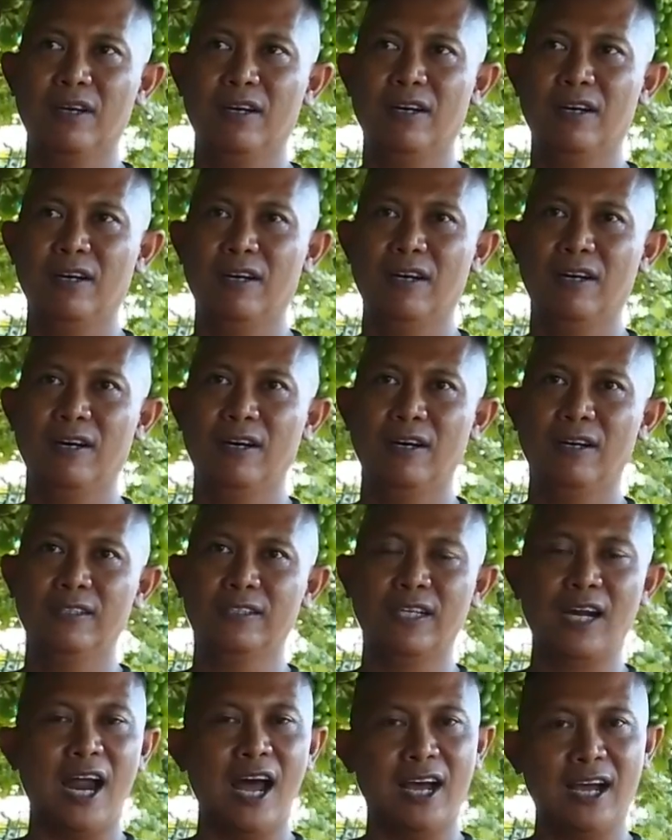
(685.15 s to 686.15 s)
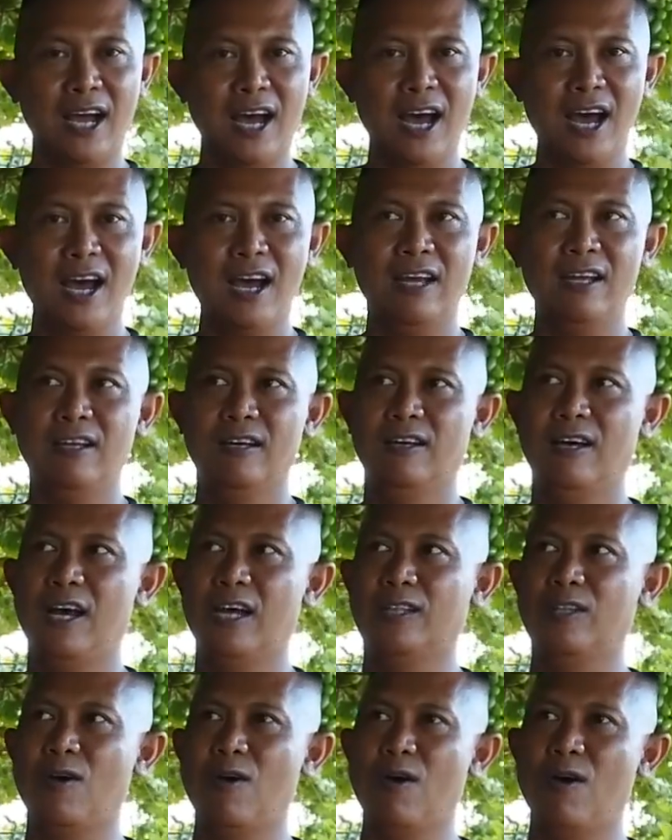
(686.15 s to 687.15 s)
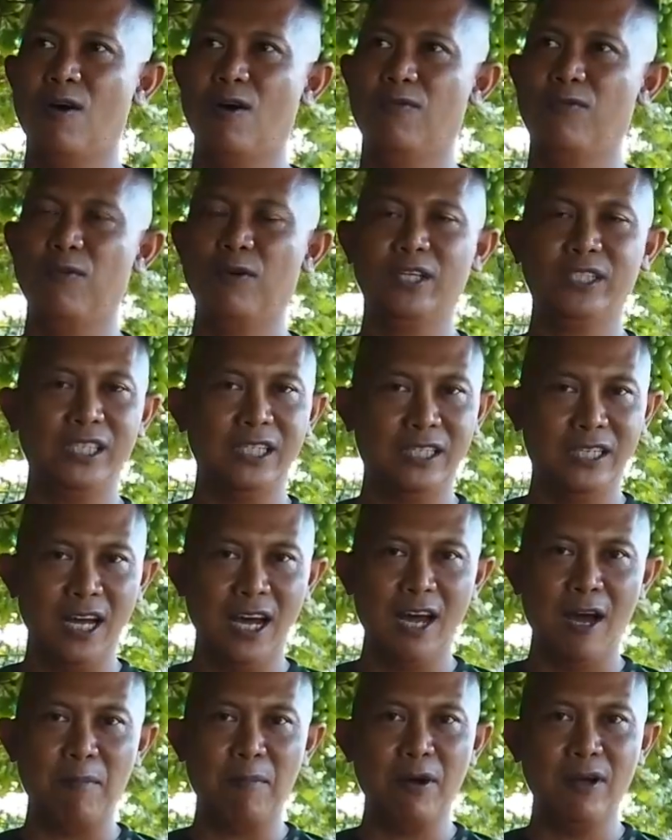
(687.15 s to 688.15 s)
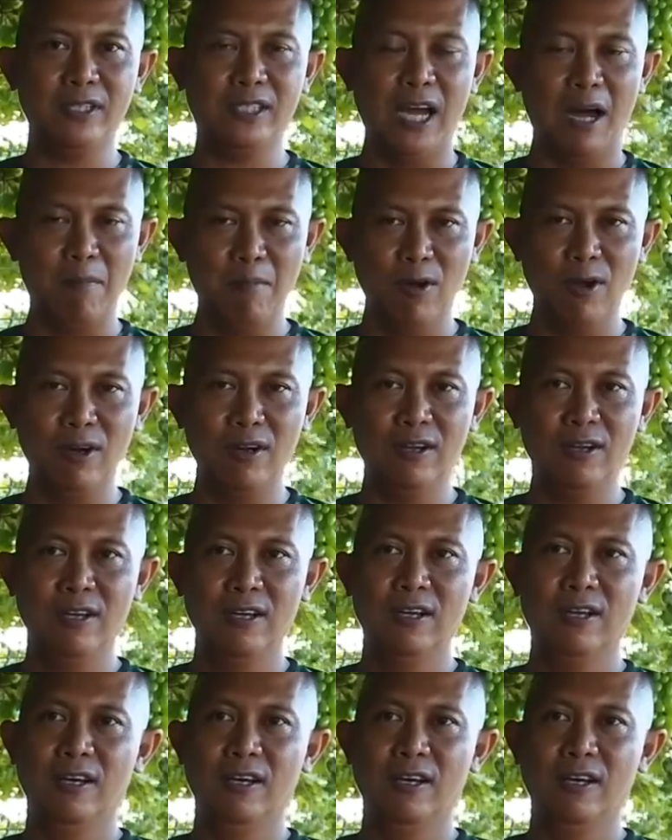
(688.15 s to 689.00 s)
eh, serangga atau fungisida apa jamur